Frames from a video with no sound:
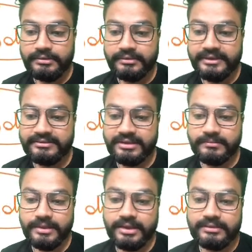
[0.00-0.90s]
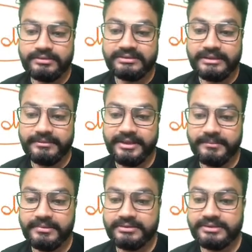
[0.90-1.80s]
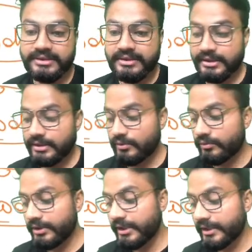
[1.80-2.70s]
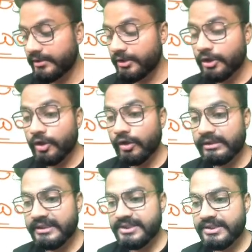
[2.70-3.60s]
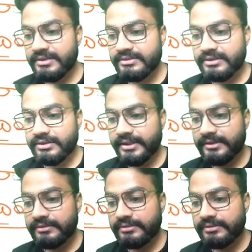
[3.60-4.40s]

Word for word: नेशनल पार्क सेवेंटी परसेंट तक अराउंड ठीक है और लीस्ट कंसर्न है